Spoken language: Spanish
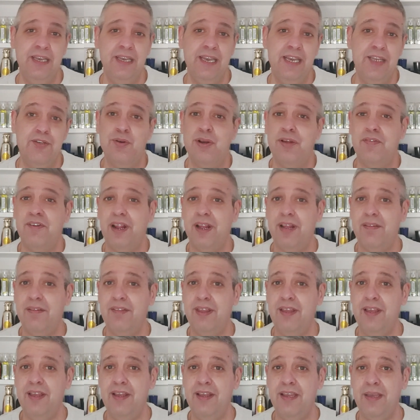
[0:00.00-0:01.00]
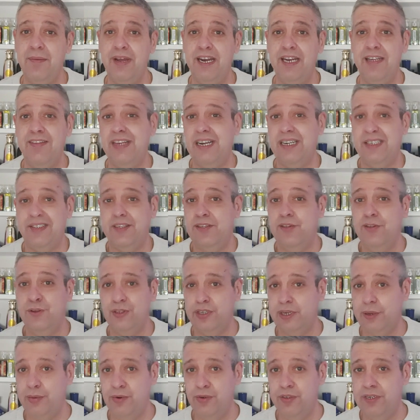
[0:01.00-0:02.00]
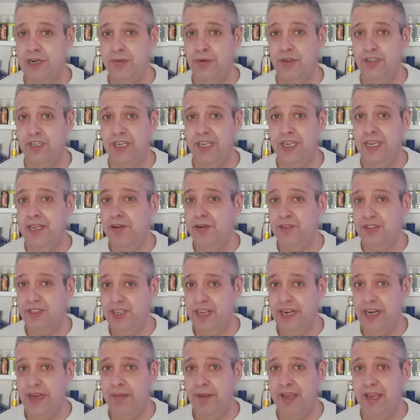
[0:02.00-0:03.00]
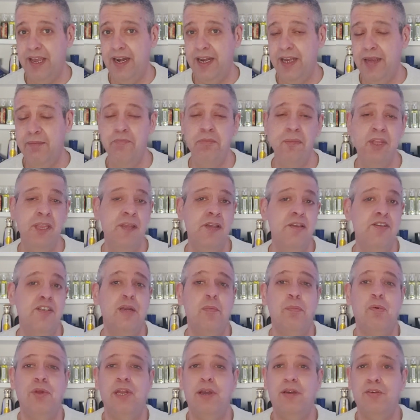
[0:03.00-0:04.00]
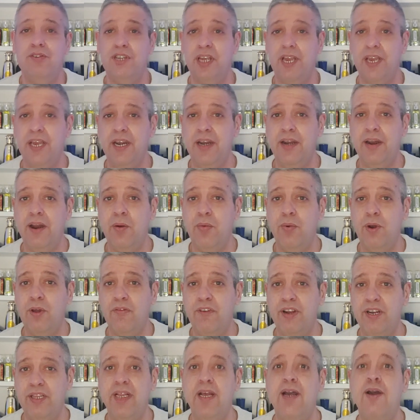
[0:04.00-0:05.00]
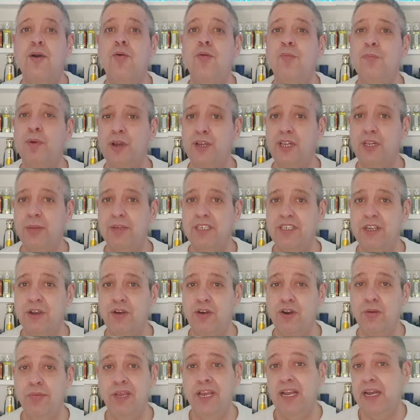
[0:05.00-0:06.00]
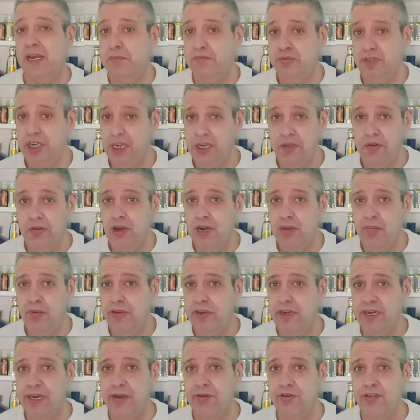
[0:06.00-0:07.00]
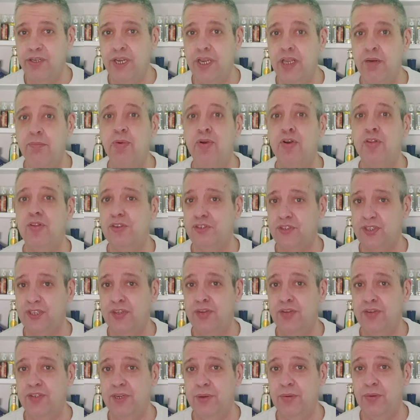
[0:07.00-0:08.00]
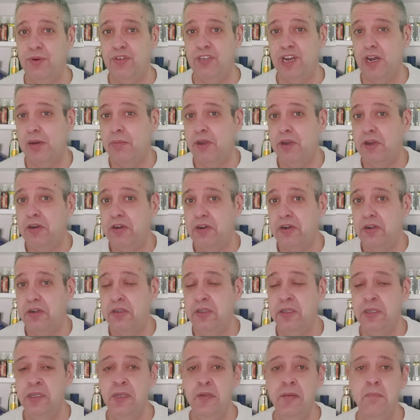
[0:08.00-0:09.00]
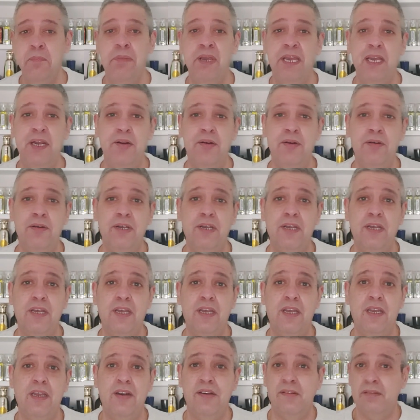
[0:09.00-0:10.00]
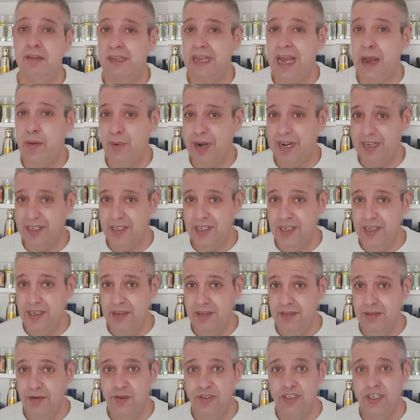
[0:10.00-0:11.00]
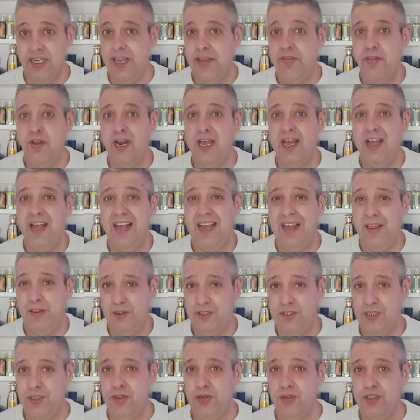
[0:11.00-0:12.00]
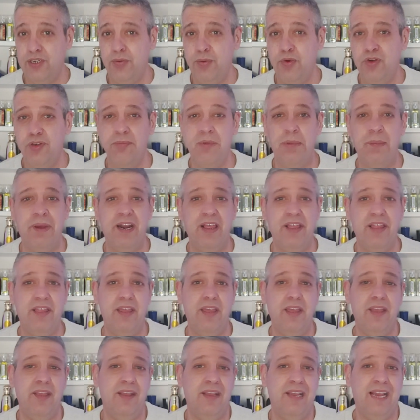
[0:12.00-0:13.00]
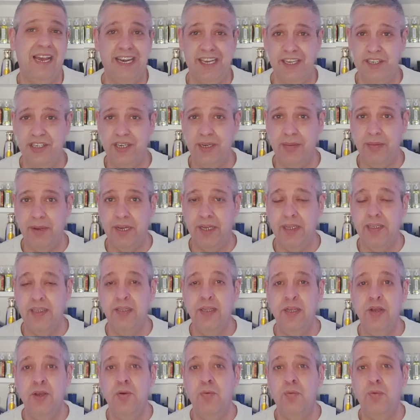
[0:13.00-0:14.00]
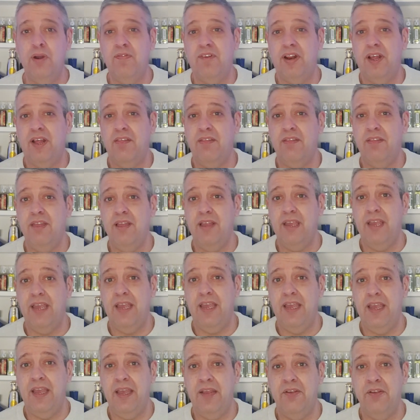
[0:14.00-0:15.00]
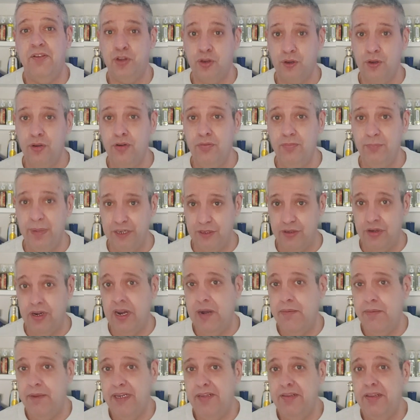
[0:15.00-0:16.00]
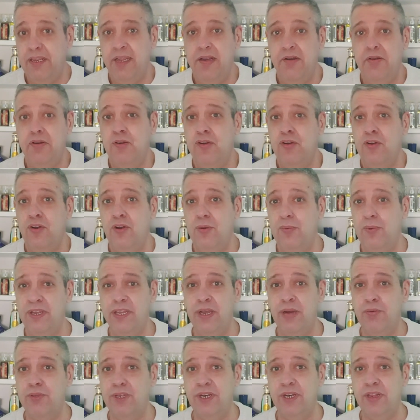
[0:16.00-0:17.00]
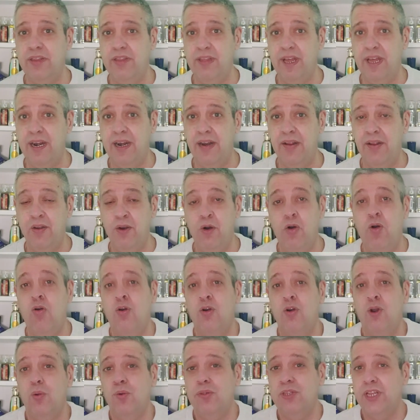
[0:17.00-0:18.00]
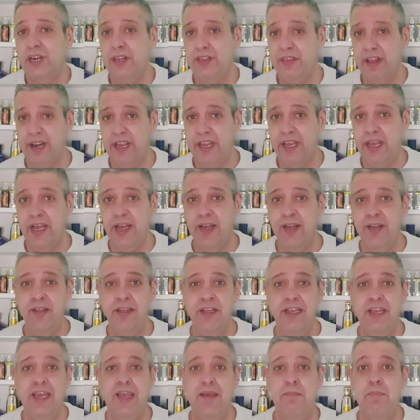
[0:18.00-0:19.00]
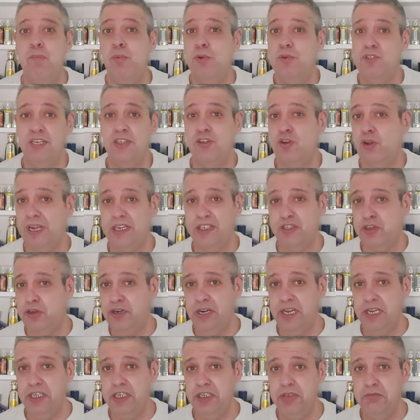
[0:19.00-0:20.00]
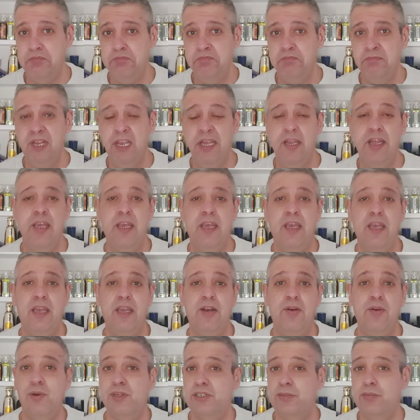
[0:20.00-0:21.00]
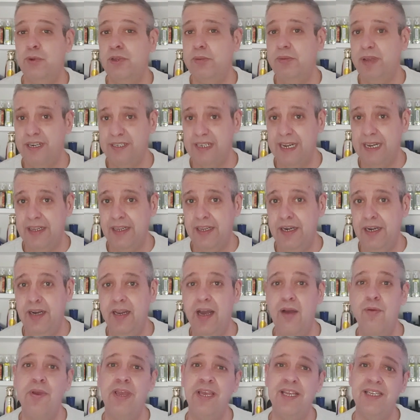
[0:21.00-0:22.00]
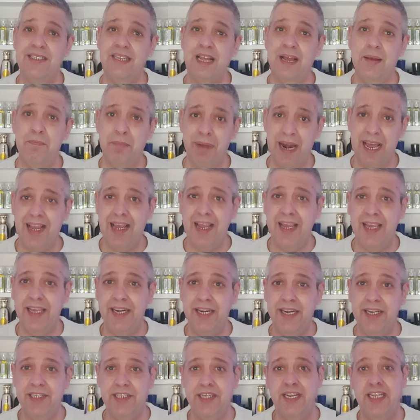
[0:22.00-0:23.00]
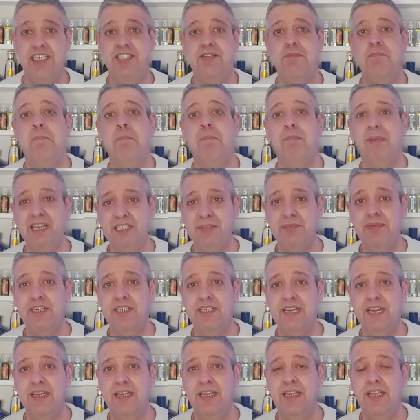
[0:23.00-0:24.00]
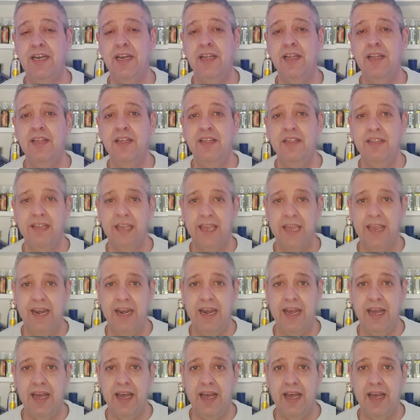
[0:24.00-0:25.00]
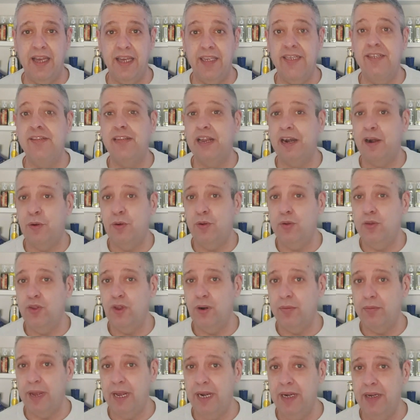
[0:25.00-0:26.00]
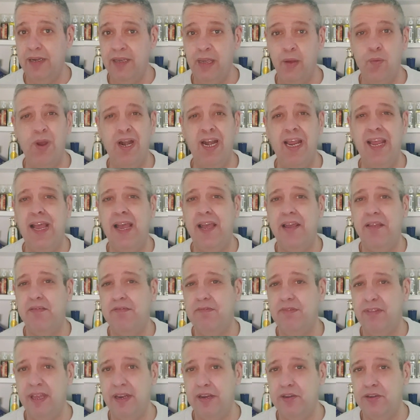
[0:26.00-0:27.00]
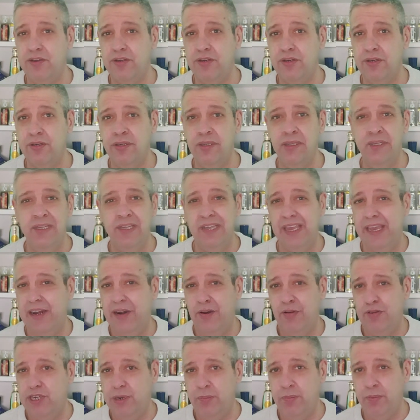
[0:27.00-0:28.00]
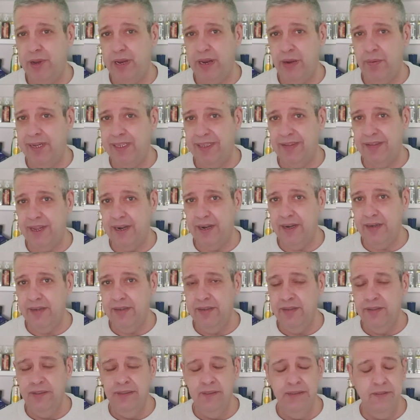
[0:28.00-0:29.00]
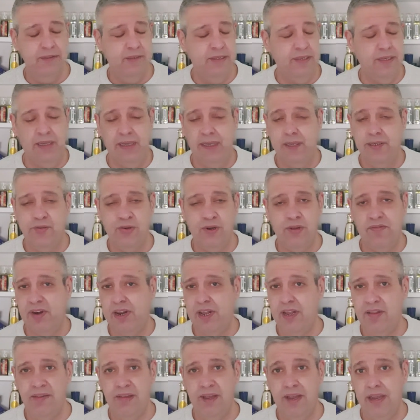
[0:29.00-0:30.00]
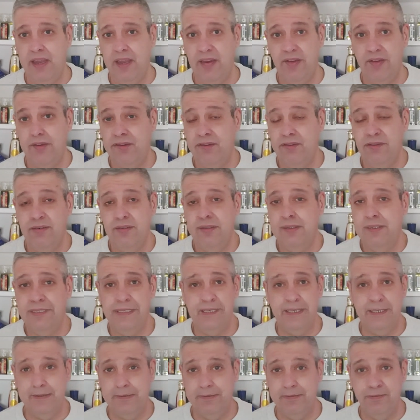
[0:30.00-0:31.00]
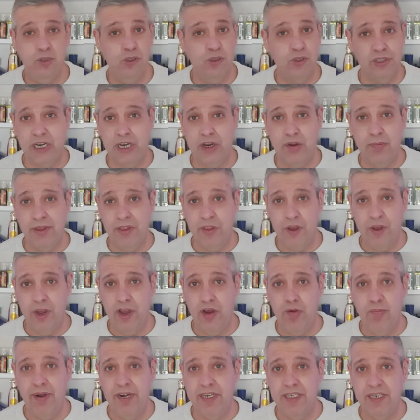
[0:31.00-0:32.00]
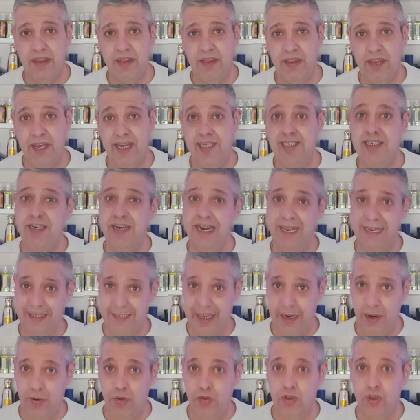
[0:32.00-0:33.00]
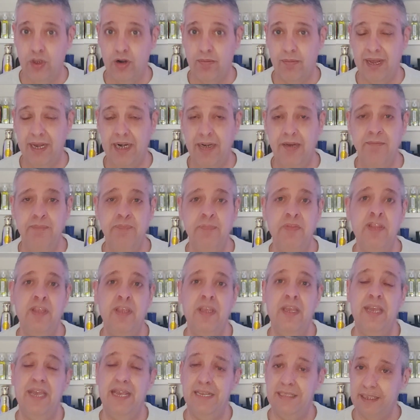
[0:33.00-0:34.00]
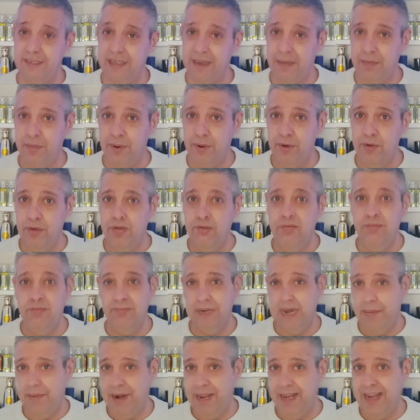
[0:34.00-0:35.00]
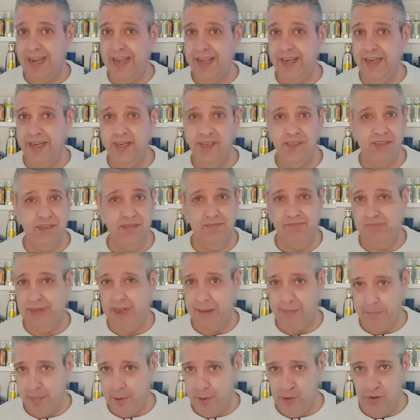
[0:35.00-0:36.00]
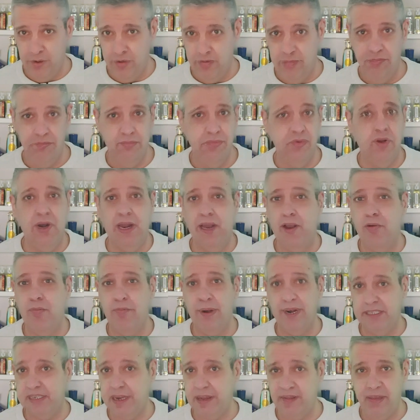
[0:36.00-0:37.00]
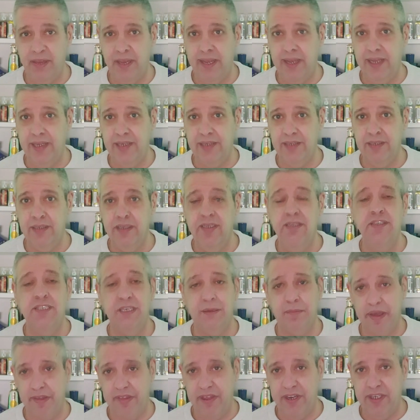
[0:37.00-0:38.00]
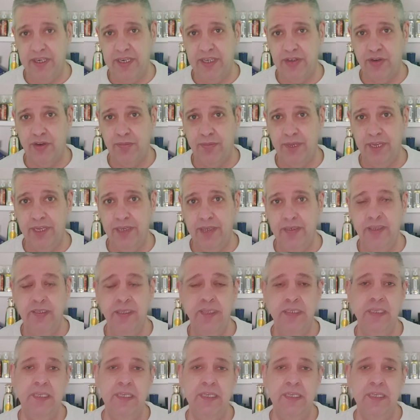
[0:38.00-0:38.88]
Es una fragancia que vale 300 euros la botella, los 100 ml. ¿Se puede conseguir en alguna oferta un poquito más económica? Sí, yo la podría conseguir por 200 euros a lo mejor. Pero eh, aún así, consiguiéndola a 200 euros me parece carísima. Una fragancia que yo personalmente no voy a utilizar o no utilizaría en muchas ocasiones. Eh, no es muy versátil, aunque esta Black Iris es más versátil que la Interlude normal, que huele a incienso que no se puede aguantar. Eh, es una fragancia que yo eh, no os recomiendo que compréis a ciegas, la Interlude normal. Esta tampoco, la Black Iris tampoco. No la compréis a ciegas si me hacéis caso a mí.